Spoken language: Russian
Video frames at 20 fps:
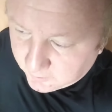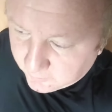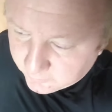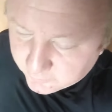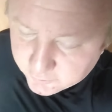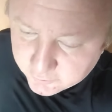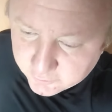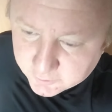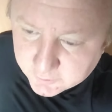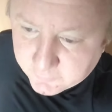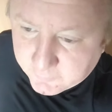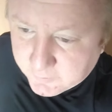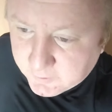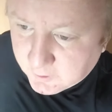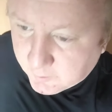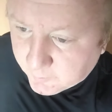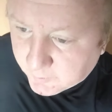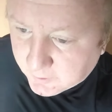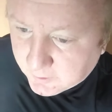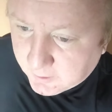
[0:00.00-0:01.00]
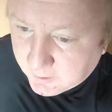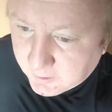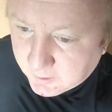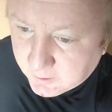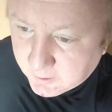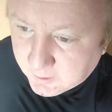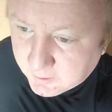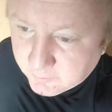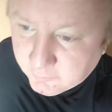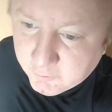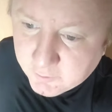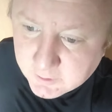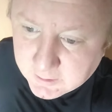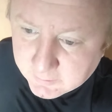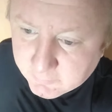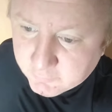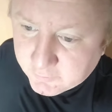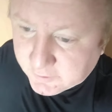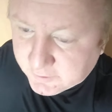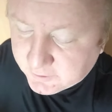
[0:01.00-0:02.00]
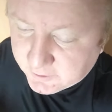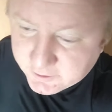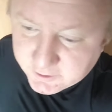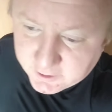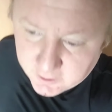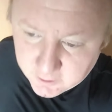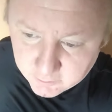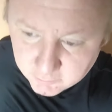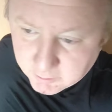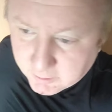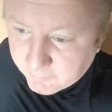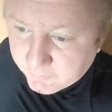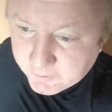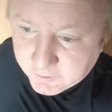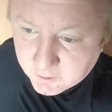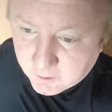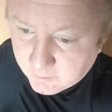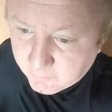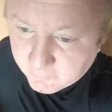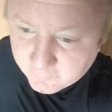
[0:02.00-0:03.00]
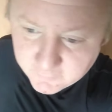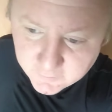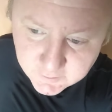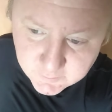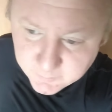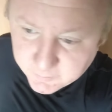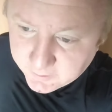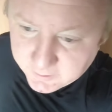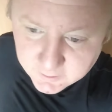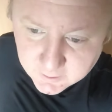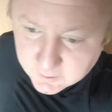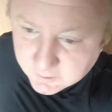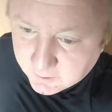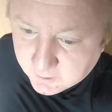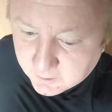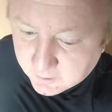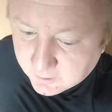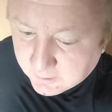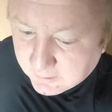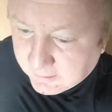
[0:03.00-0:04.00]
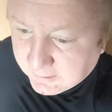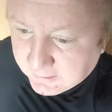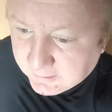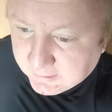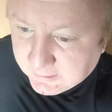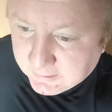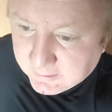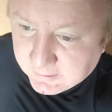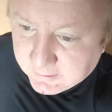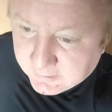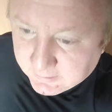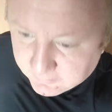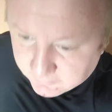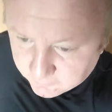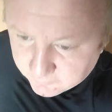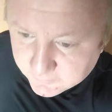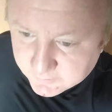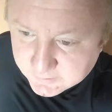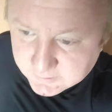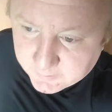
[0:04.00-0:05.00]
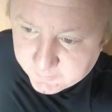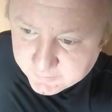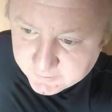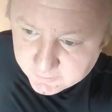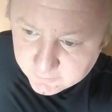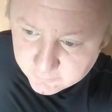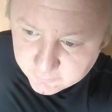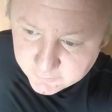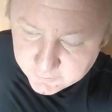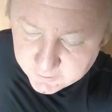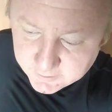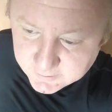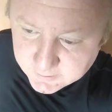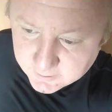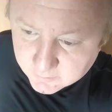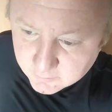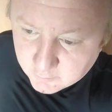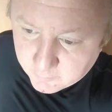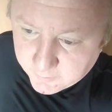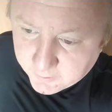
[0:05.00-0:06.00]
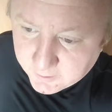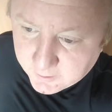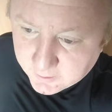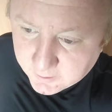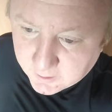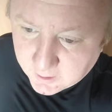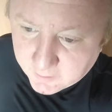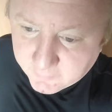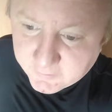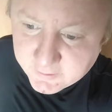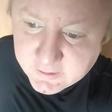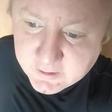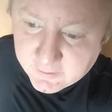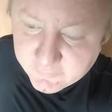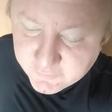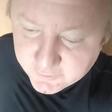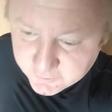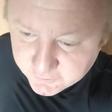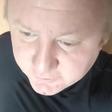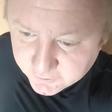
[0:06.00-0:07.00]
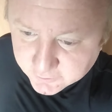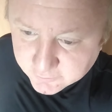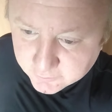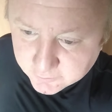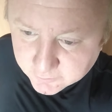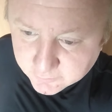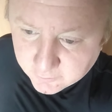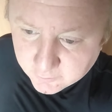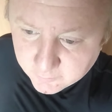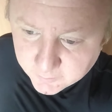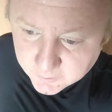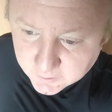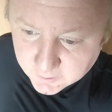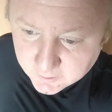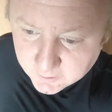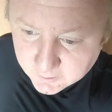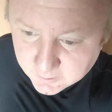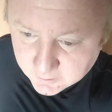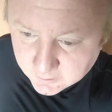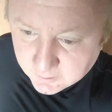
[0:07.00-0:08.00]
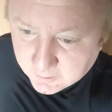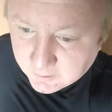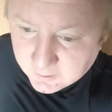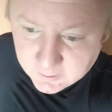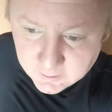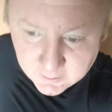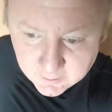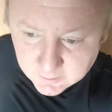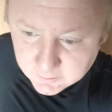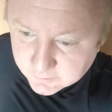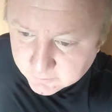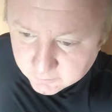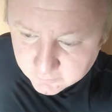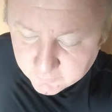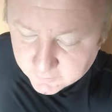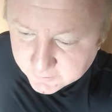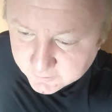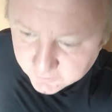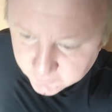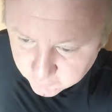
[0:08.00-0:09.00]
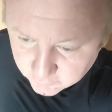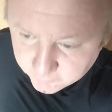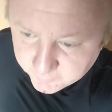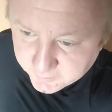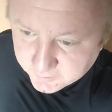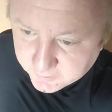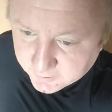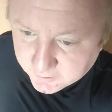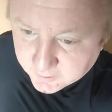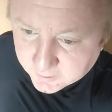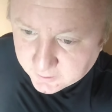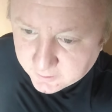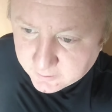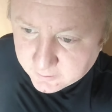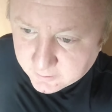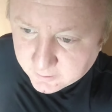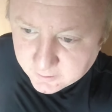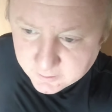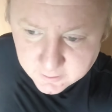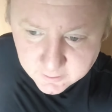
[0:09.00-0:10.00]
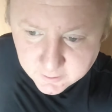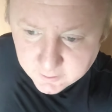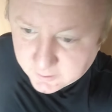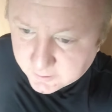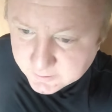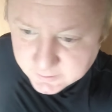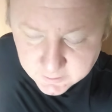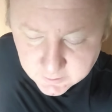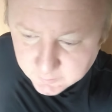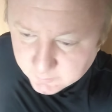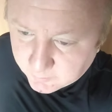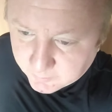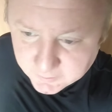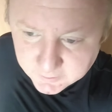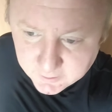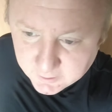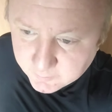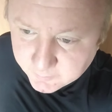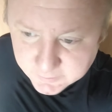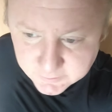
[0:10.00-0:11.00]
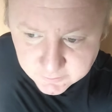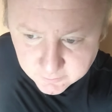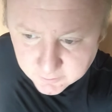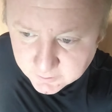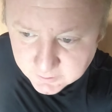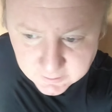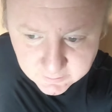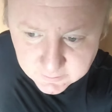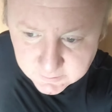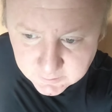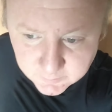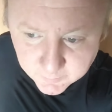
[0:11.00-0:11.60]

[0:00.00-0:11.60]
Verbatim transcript: Ничего ну, этого не было. Ну и кого назначали руководителем ФСБ и так далее. Ну, вы сами знаете, друзей, знакомых. А война в Чечне что такое была? 120 тысяч убитых и раненых. Геноцид не попадает по сроке давности.